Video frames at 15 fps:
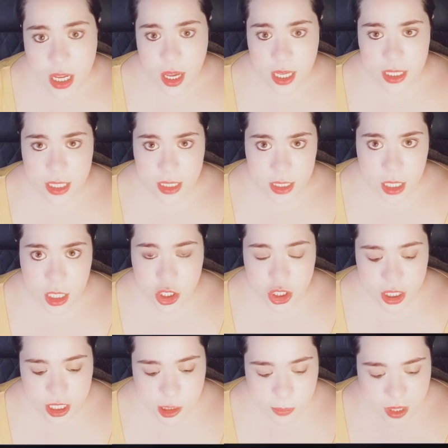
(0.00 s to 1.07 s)
essas
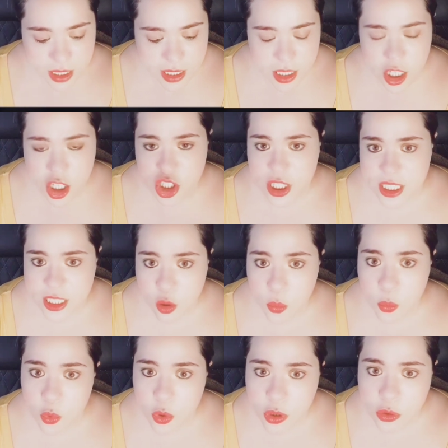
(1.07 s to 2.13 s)
energias, porque as energias estão
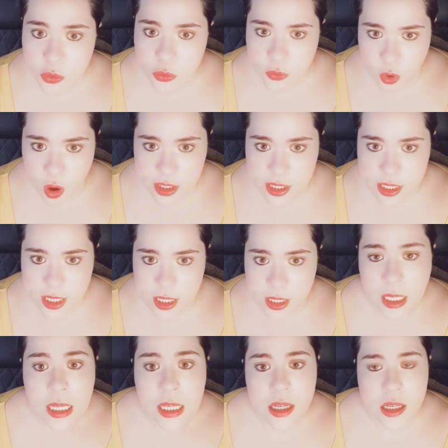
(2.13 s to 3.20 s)
muito fortes
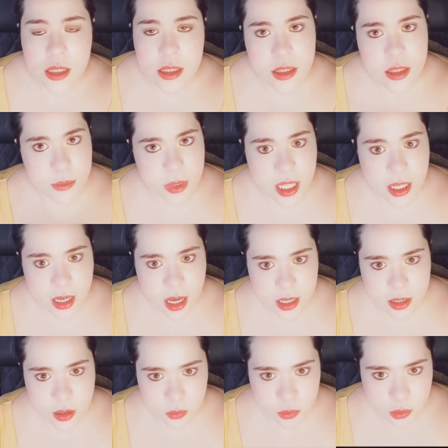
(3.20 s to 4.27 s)
aí em cima da
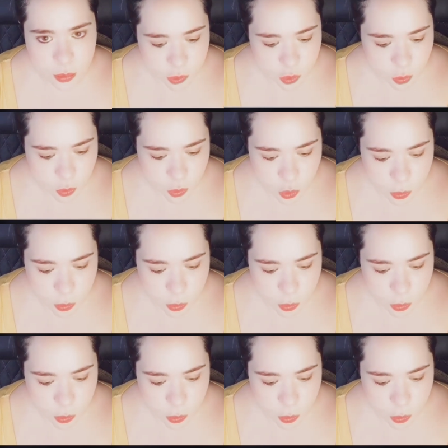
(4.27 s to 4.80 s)
casa 1 um do, do, do